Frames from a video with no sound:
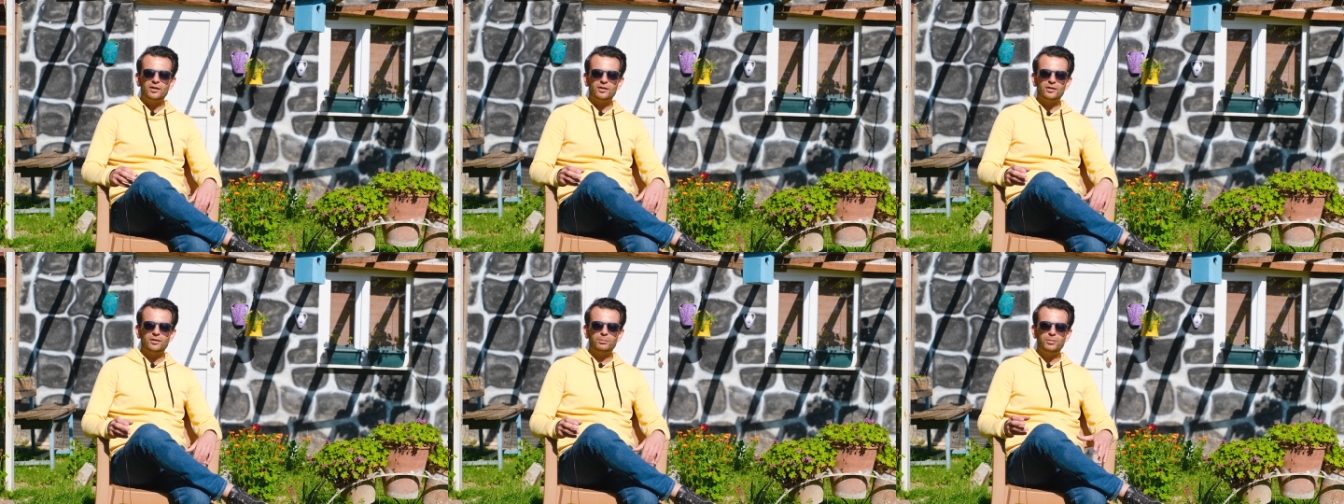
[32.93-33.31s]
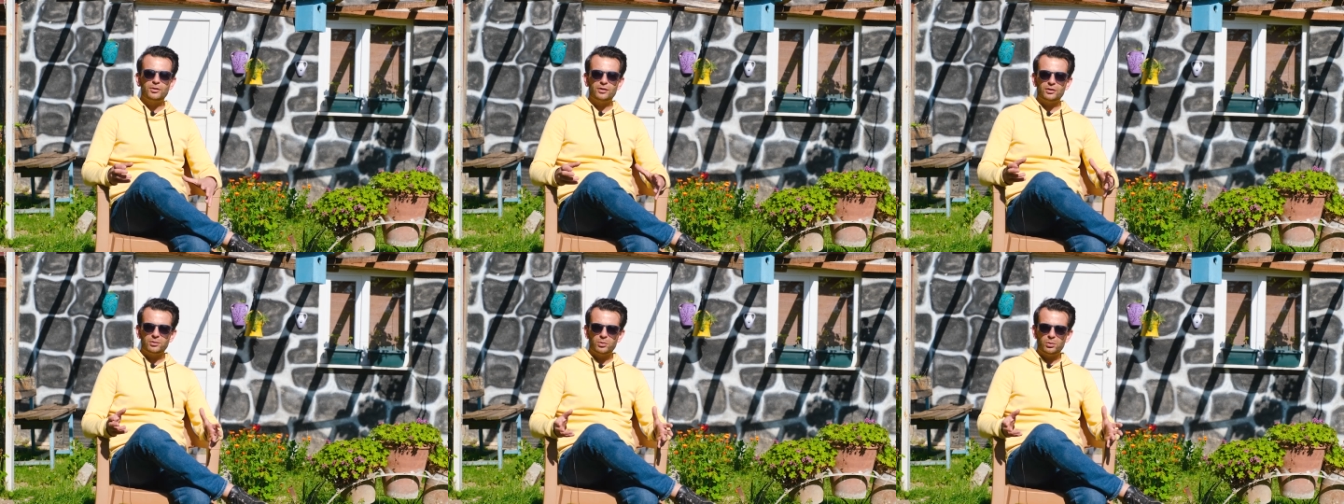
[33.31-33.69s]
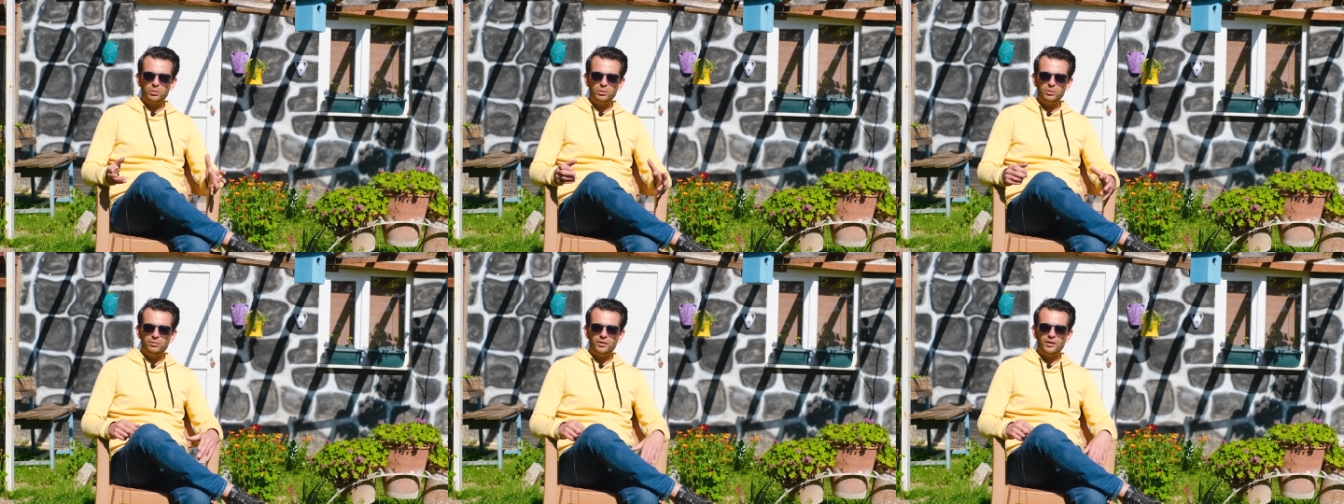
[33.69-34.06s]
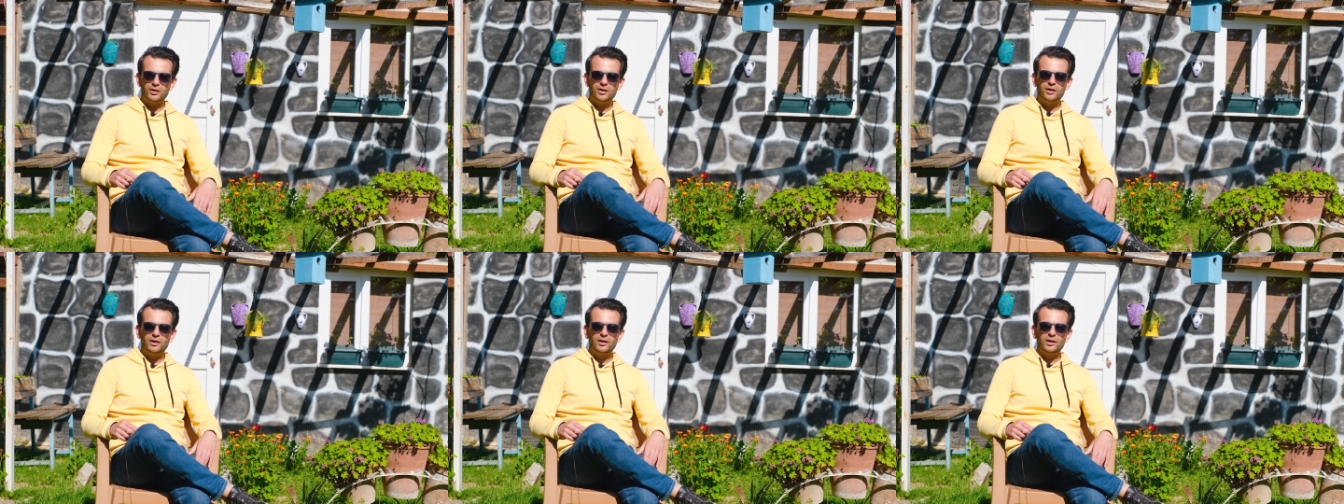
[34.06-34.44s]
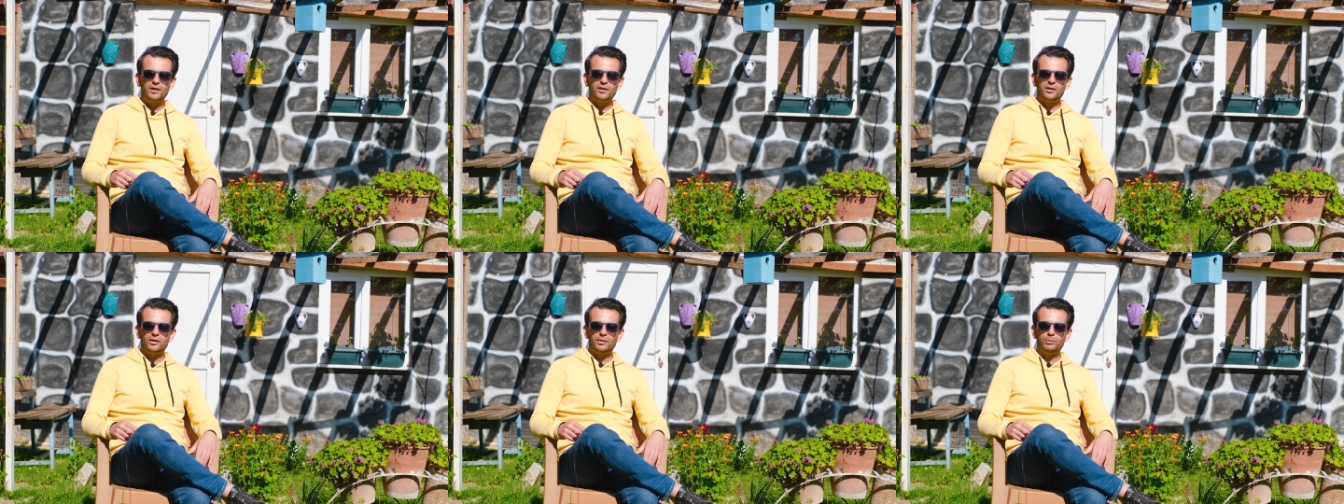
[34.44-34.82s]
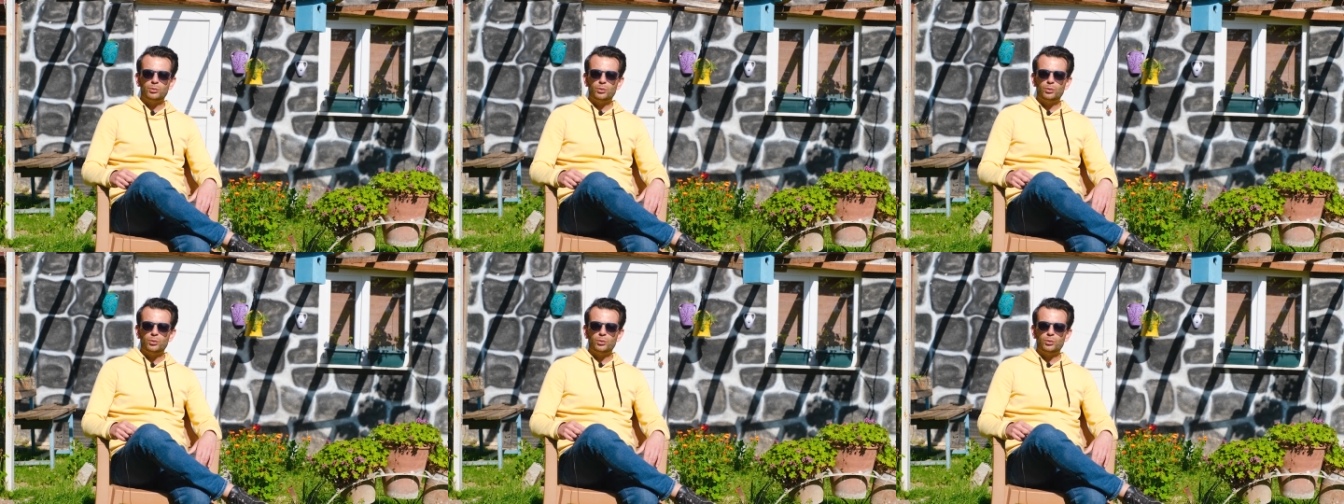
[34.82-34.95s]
Ee, bir yıl oldu ve e,